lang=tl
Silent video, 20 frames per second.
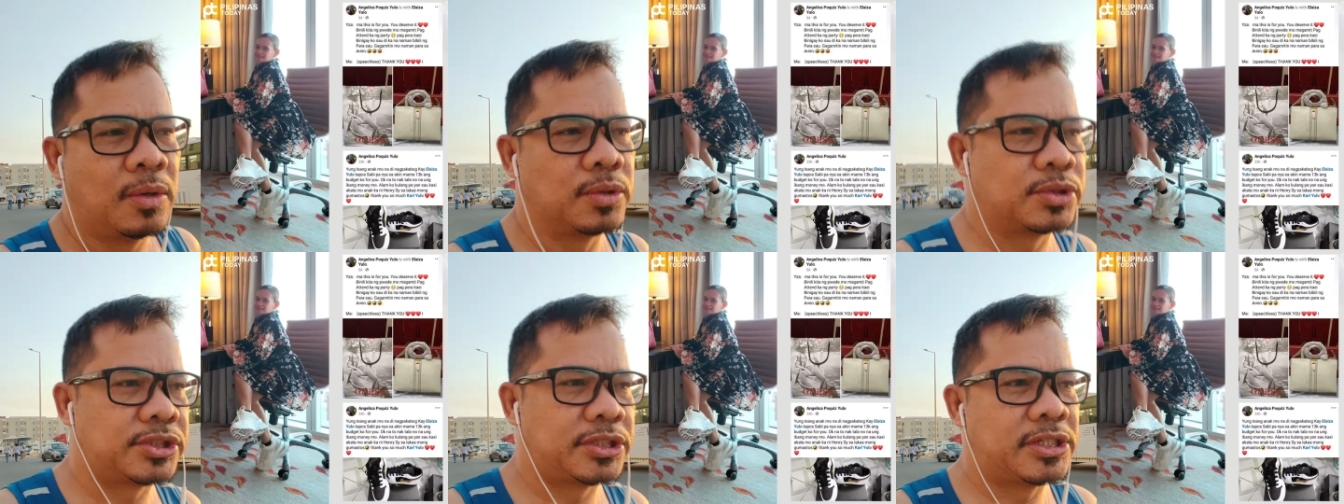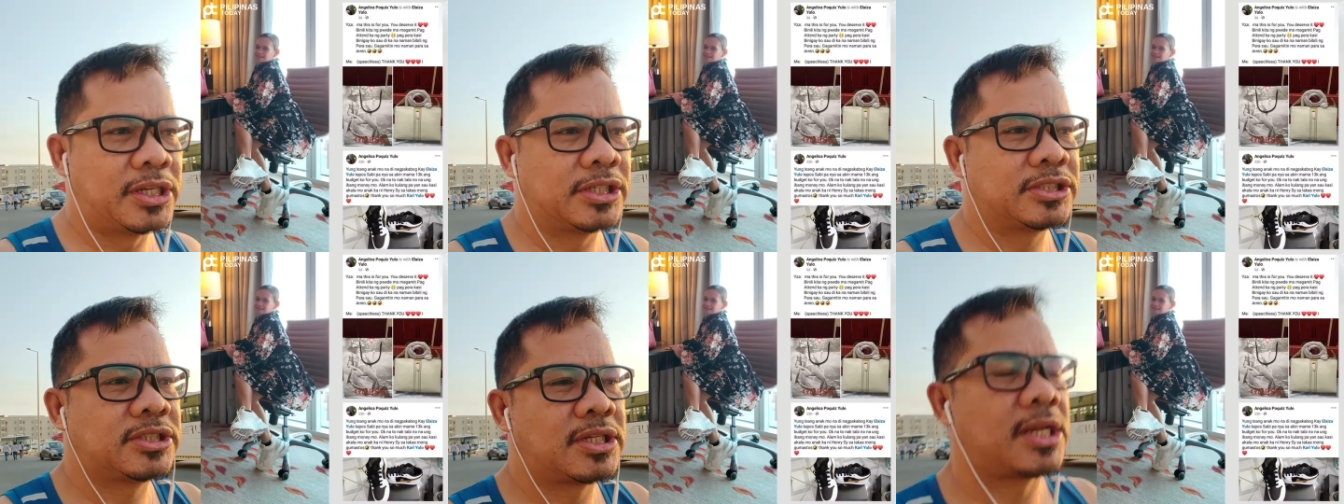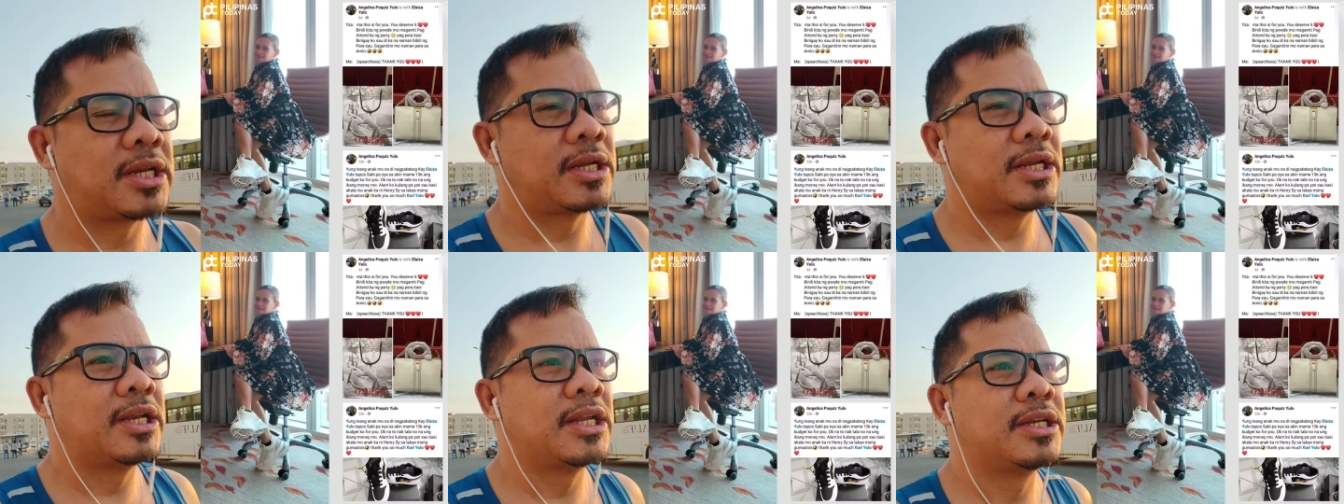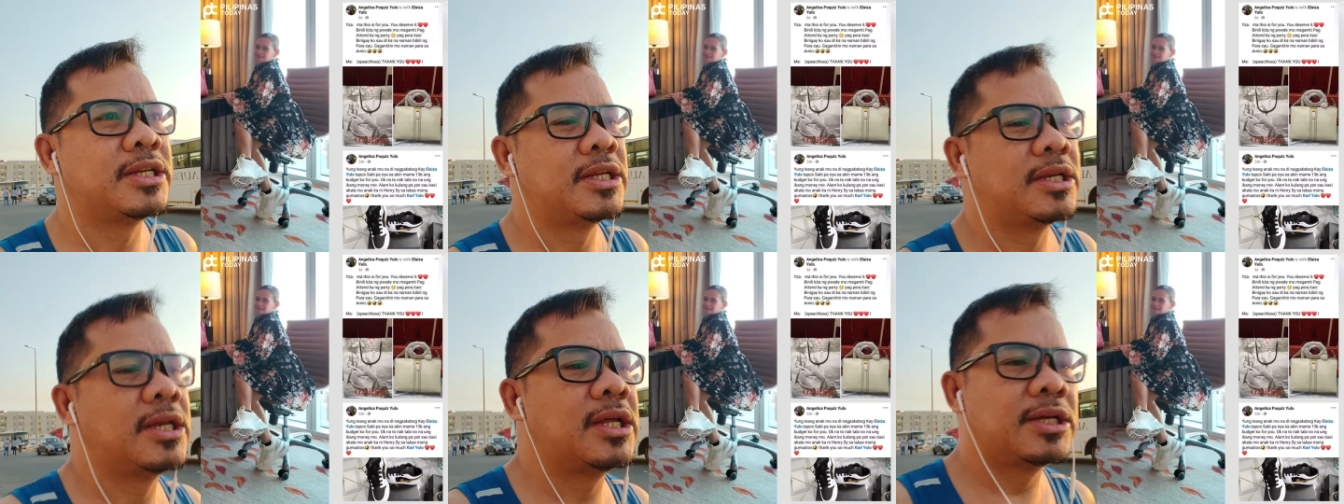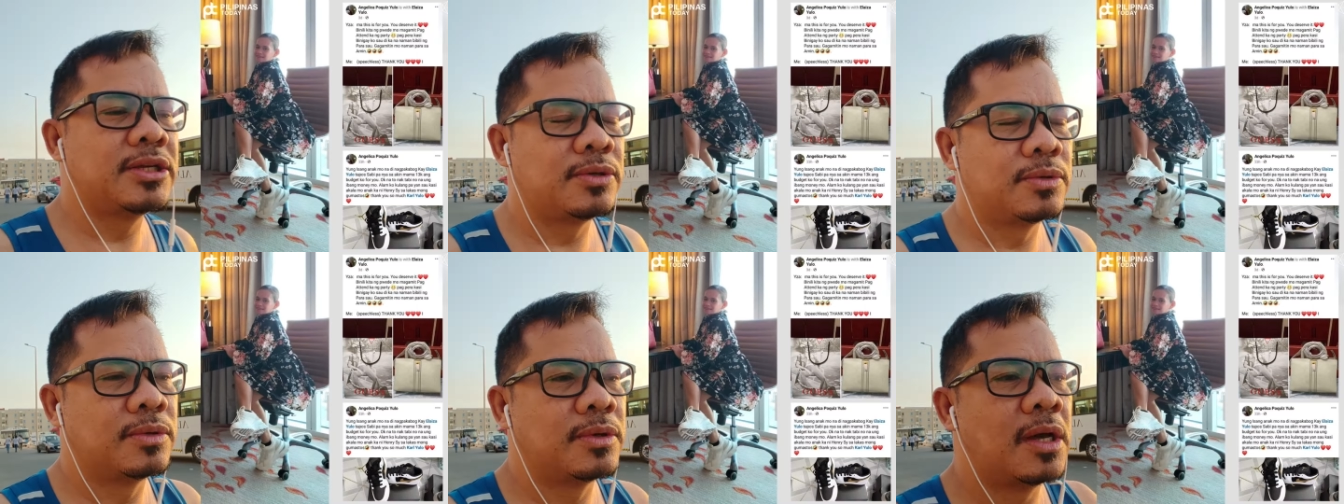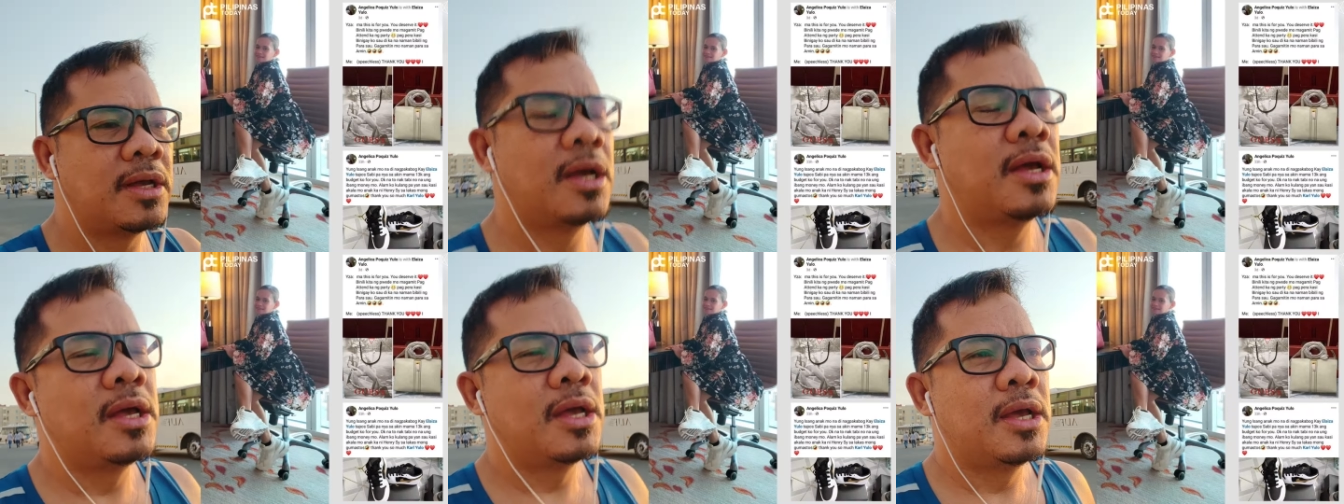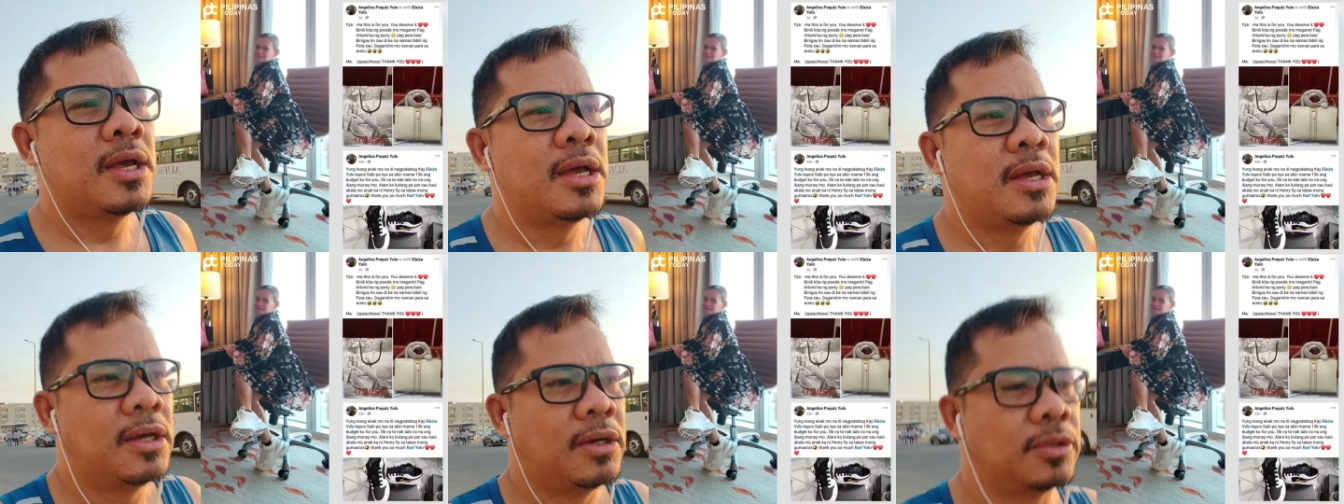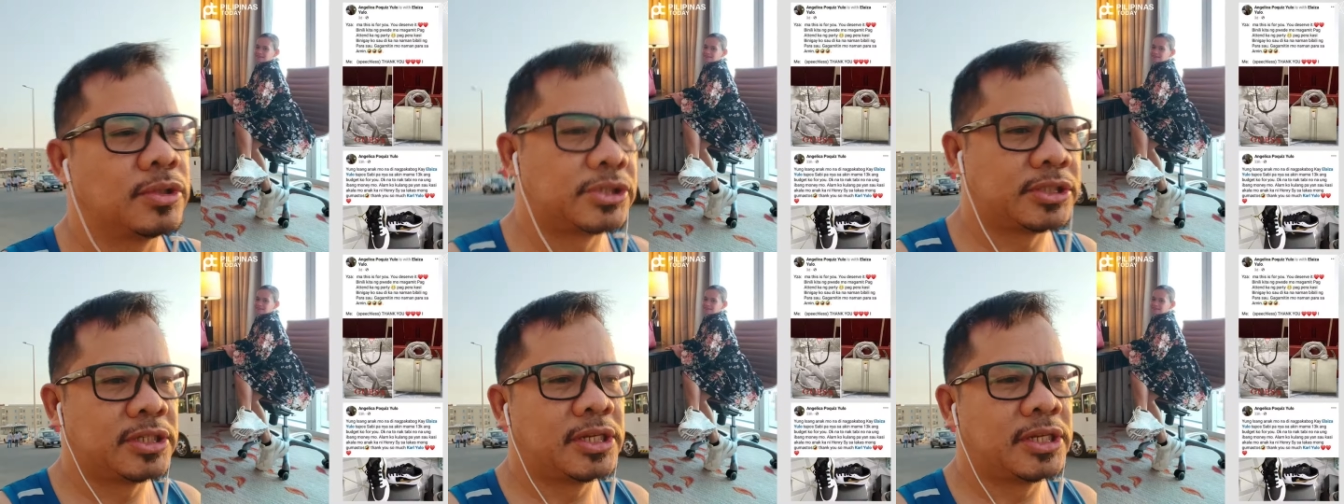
o sinasarili nila yung o